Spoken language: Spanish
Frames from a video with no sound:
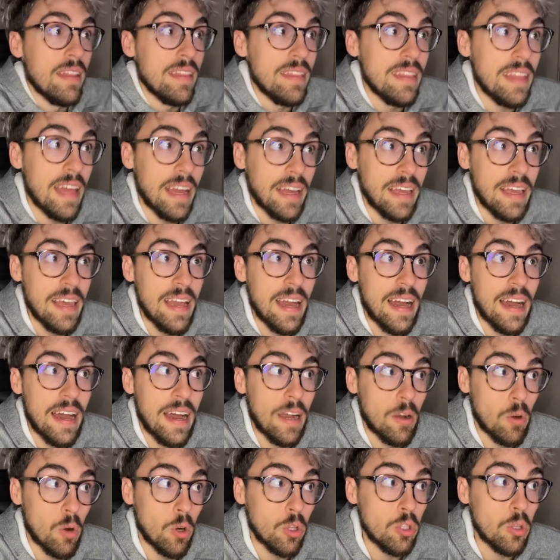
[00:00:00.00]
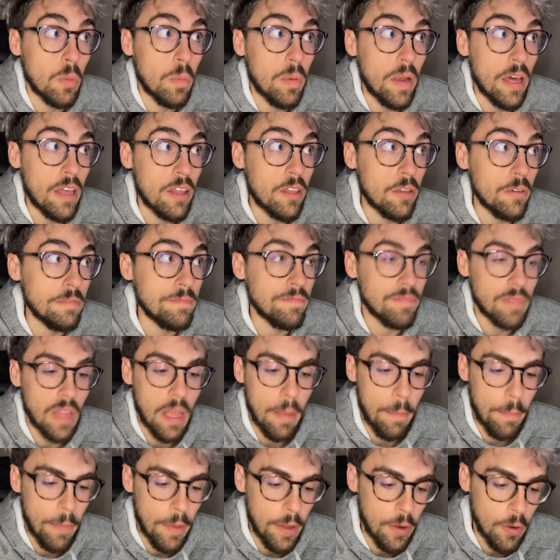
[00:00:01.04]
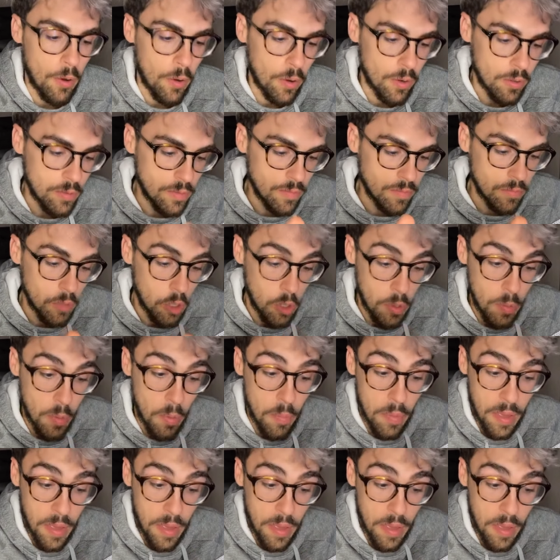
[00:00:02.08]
de aquí a corto plazo, espero, lo mismo a